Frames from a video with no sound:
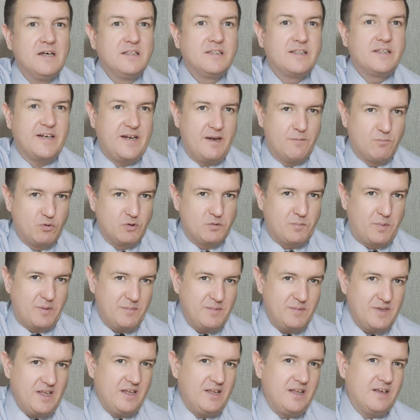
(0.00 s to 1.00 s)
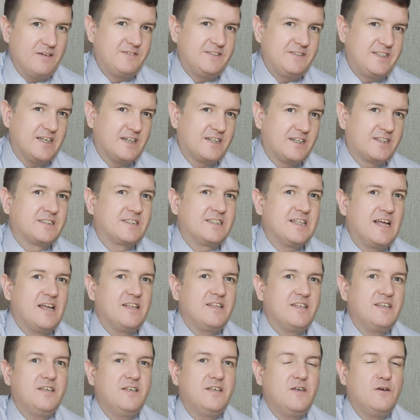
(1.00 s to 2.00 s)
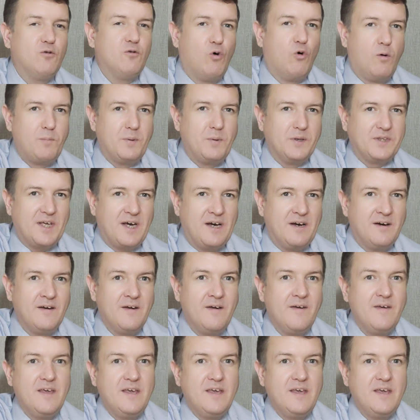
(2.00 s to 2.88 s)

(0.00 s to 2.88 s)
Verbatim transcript: требует применения всех знаний и опыта.